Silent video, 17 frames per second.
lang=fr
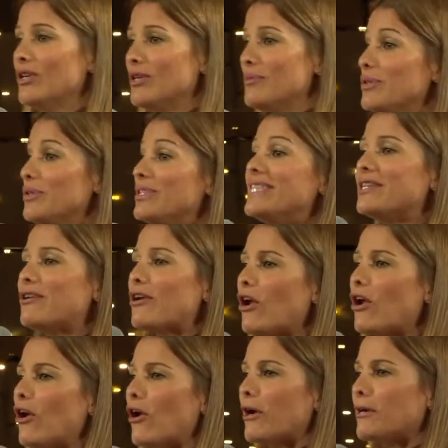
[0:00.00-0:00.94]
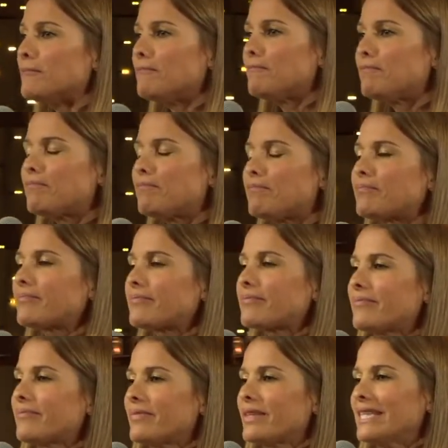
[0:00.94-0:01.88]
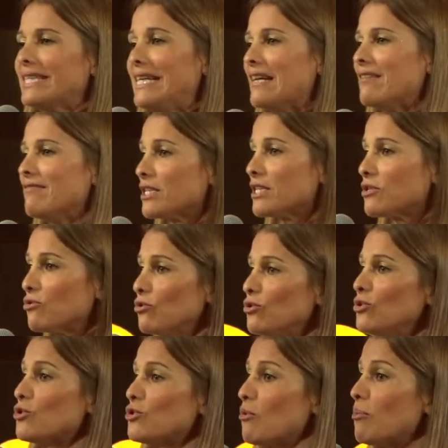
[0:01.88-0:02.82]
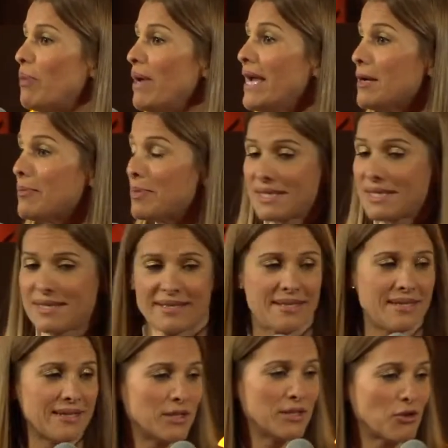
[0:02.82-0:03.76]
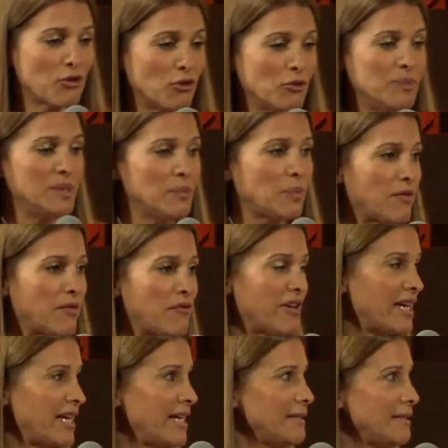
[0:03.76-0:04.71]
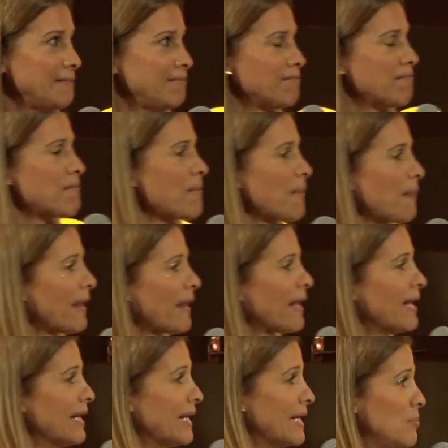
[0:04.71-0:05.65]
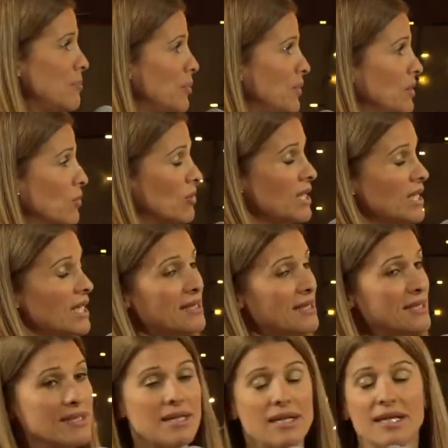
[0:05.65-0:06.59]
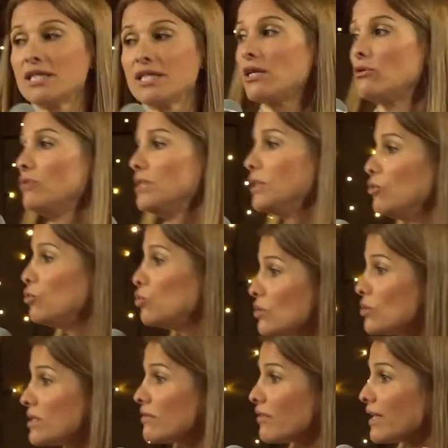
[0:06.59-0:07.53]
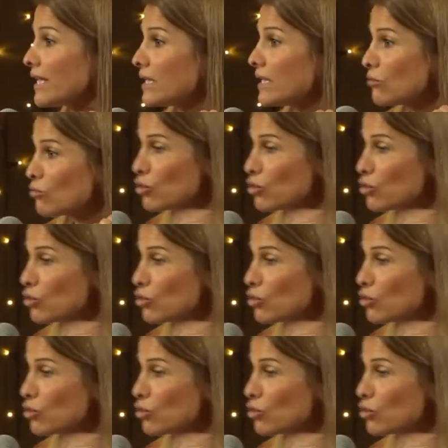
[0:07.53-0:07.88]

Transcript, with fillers: euh, multicolore, il l'avait reçu de son père, parce que c'était genre le petit préféré. Et puis, donc, il a attisé la jalousie de tous ses frères qui l'ont